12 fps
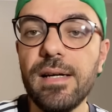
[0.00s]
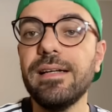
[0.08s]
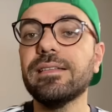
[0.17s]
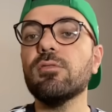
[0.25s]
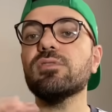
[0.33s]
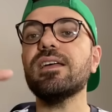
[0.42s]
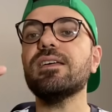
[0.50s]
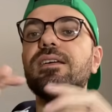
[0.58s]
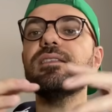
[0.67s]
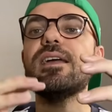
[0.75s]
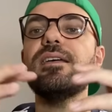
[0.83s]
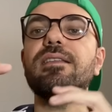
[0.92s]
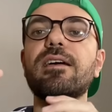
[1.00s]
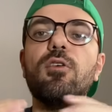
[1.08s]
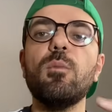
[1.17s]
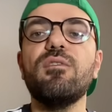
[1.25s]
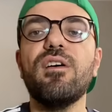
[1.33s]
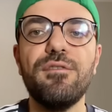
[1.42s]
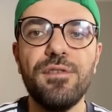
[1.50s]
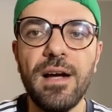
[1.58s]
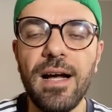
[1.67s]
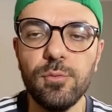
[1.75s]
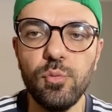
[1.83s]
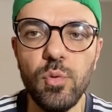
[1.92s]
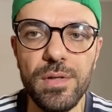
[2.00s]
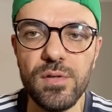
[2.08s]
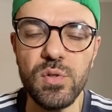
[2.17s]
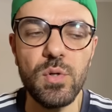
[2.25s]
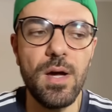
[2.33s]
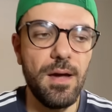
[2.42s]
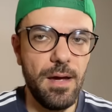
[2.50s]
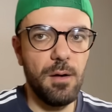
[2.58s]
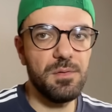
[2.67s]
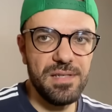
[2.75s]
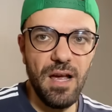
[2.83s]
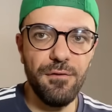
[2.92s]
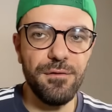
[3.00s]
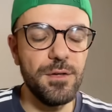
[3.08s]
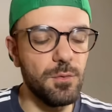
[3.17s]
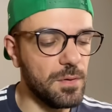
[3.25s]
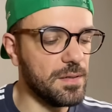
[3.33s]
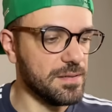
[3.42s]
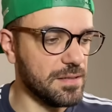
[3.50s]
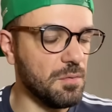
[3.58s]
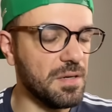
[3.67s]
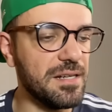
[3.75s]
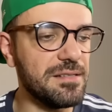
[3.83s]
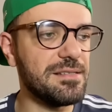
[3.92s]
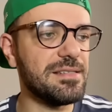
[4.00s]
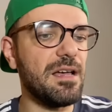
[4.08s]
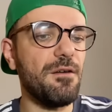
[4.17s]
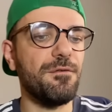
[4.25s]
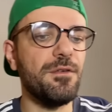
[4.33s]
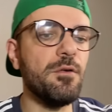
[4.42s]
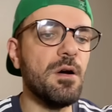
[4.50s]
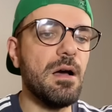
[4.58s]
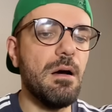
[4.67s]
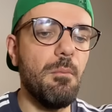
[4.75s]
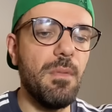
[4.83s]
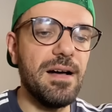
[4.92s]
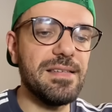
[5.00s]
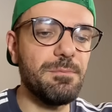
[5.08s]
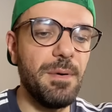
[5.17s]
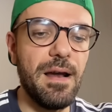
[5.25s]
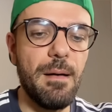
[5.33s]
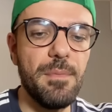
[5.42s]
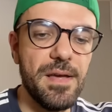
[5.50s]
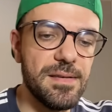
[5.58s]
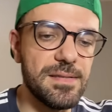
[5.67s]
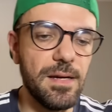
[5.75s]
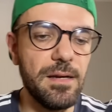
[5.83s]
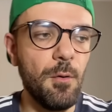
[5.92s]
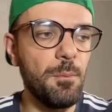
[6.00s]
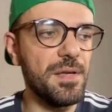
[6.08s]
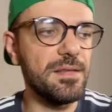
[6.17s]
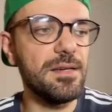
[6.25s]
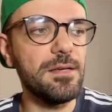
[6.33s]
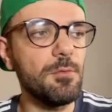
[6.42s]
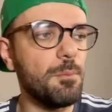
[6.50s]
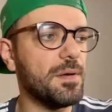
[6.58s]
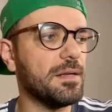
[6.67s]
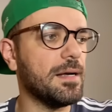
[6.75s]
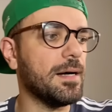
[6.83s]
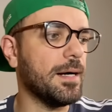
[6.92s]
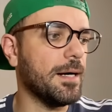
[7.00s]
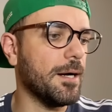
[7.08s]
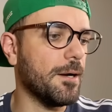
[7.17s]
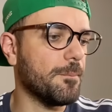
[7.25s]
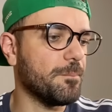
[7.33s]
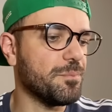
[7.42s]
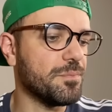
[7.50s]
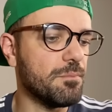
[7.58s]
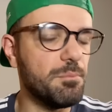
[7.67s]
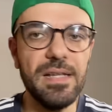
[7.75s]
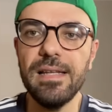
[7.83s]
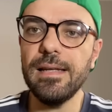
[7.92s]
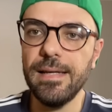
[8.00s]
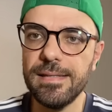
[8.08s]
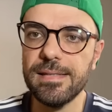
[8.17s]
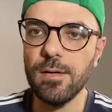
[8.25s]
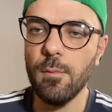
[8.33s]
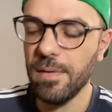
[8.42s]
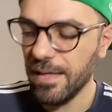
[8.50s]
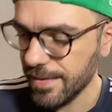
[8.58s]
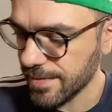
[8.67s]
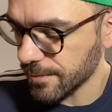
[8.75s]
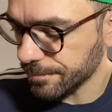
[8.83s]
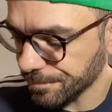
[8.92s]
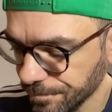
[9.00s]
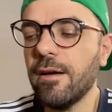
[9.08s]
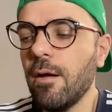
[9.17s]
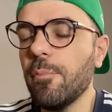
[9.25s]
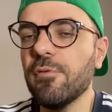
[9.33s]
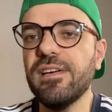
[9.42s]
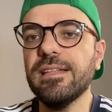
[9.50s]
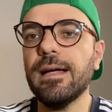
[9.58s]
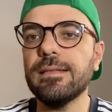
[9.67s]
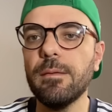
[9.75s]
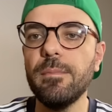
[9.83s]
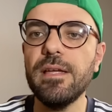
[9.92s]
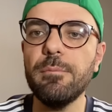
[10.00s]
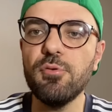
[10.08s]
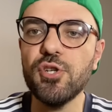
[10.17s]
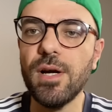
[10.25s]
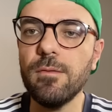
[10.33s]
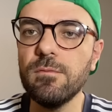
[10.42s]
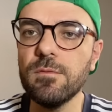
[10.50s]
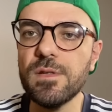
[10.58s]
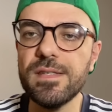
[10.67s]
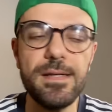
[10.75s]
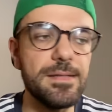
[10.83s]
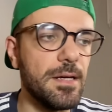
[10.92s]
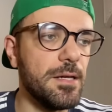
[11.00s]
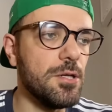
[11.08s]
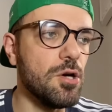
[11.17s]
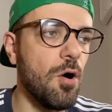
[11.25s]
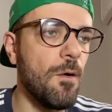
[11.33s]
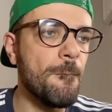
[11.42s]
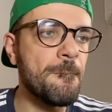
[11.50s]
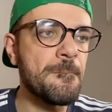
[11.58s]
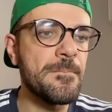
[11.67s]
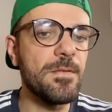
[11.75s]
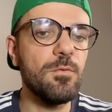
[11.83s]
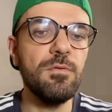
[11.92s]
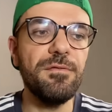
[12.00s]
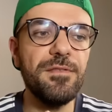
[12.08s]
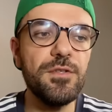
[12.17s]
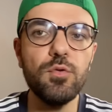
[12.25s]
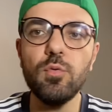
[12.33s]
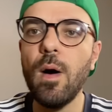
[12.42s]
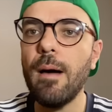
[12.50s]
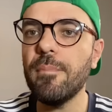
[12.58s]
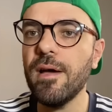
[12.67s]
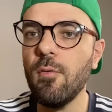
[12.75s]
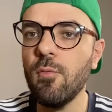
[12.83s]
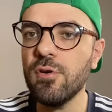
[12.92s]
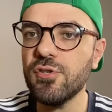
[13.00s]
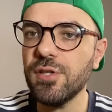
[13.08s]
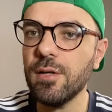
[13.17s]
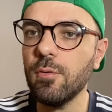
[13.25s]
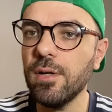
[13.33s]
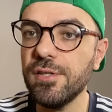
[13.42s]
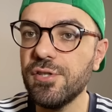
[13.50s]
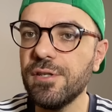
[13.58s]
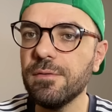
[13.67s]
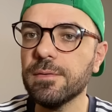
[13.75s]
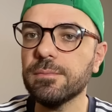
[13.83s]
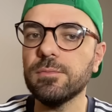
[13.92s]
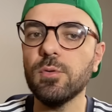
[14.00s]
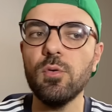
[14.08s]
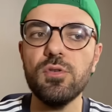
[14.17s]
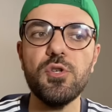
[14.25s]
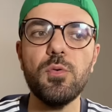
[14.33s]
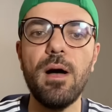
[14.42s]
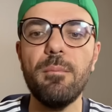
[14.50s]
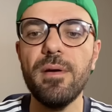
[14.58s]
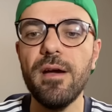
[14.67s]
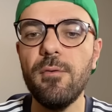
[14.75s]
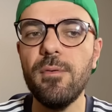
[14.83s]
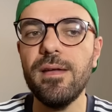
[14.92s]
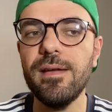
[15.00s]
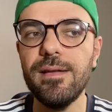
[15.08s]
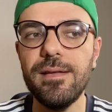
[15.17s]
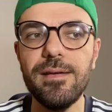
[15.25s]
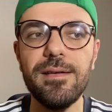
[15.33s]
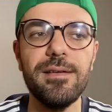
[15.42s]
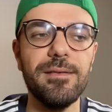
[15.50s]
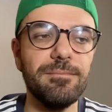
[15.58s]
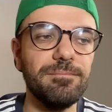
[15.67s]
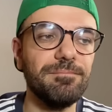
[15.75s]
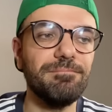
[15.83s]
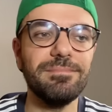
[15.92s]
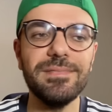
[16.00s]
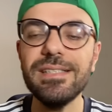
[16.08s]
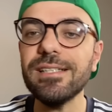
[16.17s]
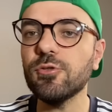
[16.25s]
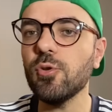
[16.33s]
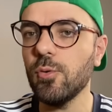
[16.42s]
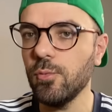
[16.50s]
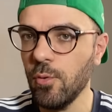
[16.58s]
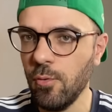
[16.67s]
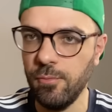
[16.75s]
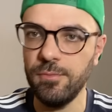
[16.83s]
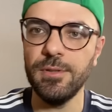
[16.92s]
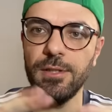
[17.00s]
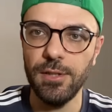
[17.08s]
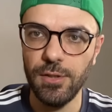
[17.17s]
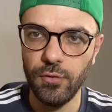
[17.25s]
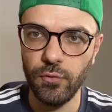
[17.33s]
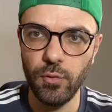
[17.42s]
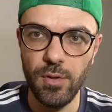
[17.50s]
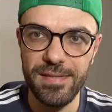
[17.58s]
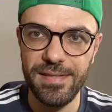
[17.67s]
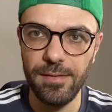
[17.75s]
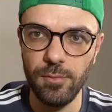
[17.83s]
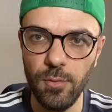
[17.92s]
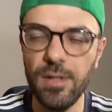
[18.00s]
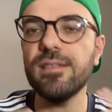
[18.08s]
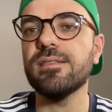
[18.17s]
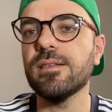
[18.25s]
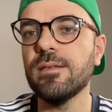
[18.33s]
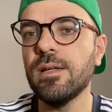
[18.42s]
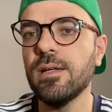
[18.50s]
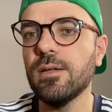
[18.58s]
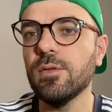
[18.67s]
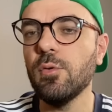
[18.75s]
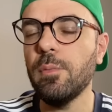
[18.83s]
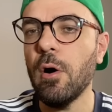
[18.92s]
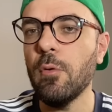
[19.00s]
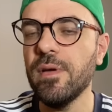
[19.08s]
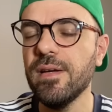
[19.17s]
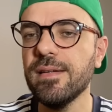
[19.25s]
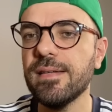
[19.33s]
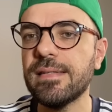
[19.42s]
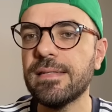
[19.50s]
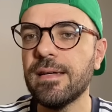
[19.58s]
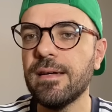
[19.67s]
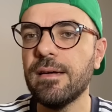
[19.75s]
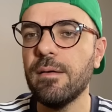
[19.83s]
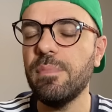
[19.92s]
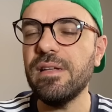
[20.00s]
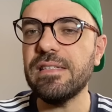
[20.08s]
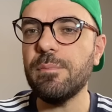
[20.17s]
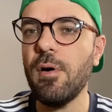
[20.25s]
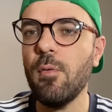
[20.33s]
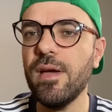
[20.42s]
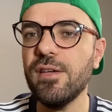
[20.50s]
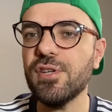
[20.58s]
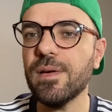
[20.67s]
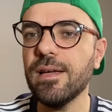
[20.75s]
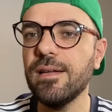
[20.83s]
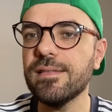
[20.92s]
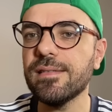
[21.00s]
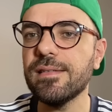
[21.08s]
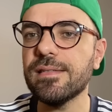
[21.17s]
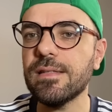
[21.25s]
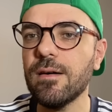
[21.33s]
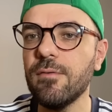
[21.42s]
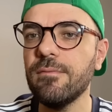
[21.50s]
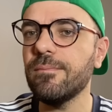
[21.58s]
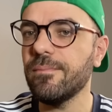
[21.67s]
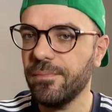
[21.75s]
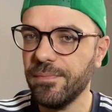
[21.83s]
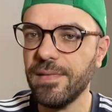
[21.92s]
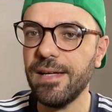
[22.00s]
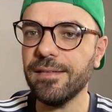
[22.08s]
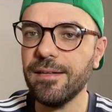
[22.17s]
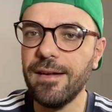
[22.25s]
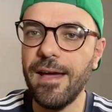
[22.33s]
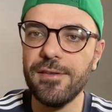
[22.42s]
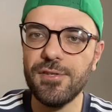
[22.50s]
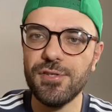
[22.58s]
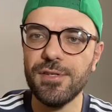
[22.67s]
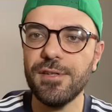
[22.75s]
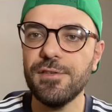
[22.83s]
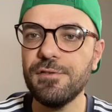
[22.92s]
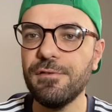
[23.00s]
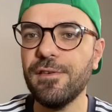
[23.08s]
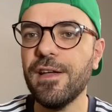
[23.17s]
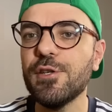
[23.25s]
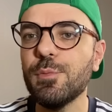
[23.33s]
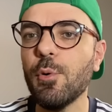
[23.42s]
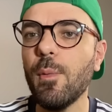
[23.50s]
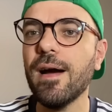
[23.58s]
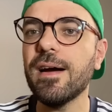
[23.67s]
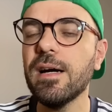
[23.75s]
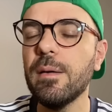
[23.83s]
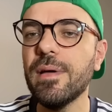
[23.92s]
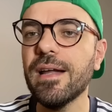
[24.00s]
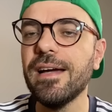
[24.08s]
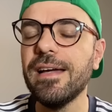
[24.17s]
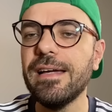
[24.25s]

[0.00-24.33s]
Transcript: Então tem que entender como vai ficar tudo isso. É um desafio, isso é um grande desafio, mas parabéns aí ao Pedrinho pela, pela eleição, beleza? Quero aproveitar também e puxar com vocês aí, ó, o vídeo do Abel ontem na coletiva. Ontem o Abel ele detonou torcedores do Palmeiras, principalmente aqueles que estão na internet, de frente para uma câmera